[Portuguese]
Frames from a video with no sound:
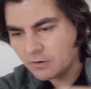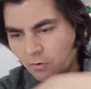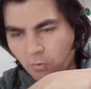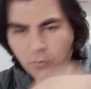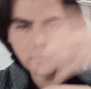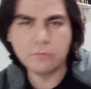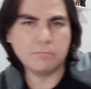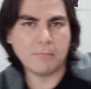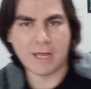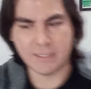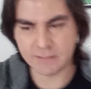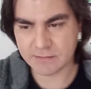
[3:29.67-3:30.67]
ou
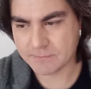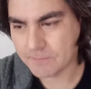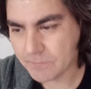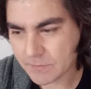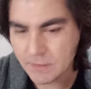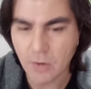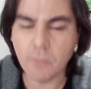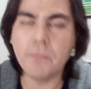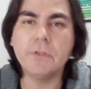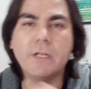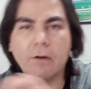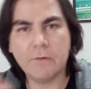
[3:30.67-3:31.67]
mais, não
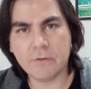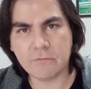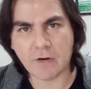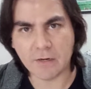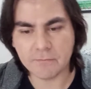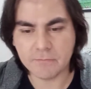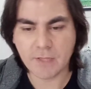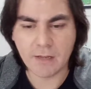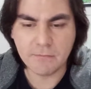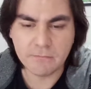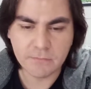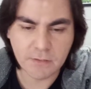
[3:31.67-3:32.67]
poderão renovar, tá?